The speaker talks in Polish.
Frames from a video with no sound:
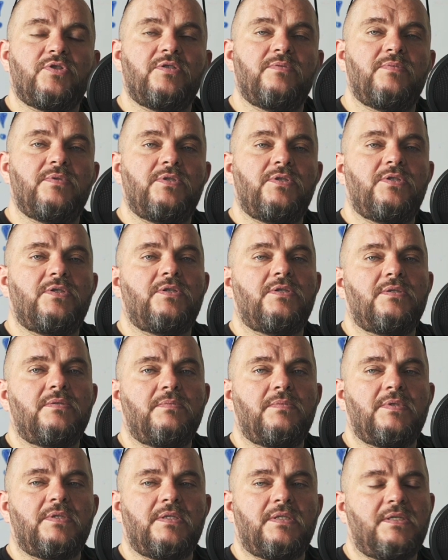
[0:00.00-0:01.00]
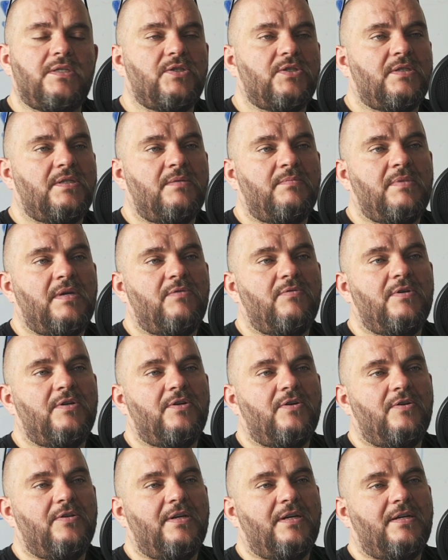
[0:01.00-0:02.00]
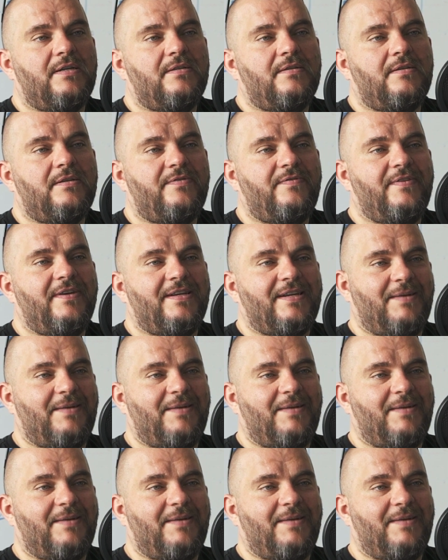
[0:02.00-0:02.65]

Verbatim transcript: przybyć rycerze na białych koniach krwi